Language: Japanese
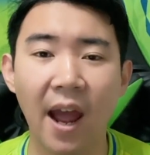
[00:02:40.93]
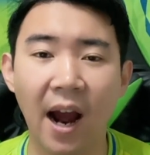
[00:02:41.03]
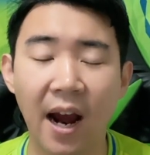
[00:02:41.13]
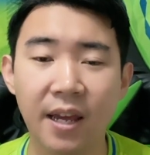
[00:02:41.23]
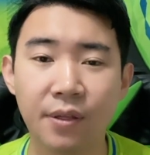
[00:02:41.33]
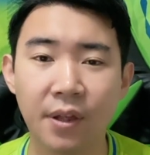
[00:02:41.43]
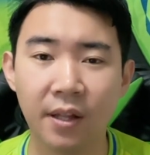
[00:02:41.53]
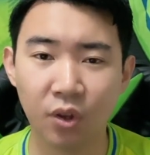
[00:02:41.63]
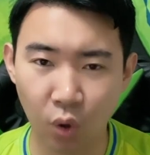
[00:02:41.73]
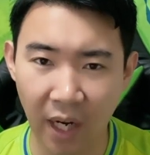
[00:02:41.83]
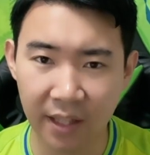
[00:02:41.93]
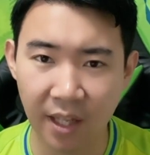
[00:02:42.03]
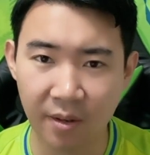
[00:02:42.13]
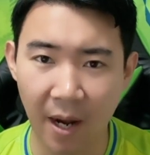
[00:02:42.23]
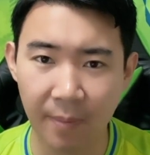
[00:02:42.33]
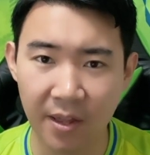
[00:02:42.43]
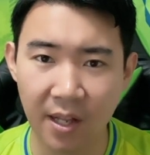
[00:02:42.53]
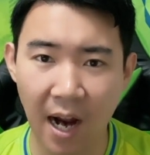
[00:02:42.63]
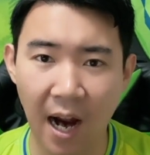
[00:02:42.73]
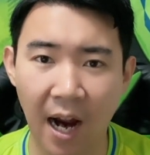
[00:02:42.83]
敗戦となってしまいまし
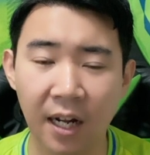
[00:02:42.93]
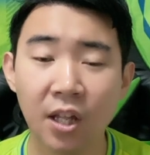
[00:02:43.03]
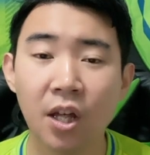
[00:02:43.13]
た。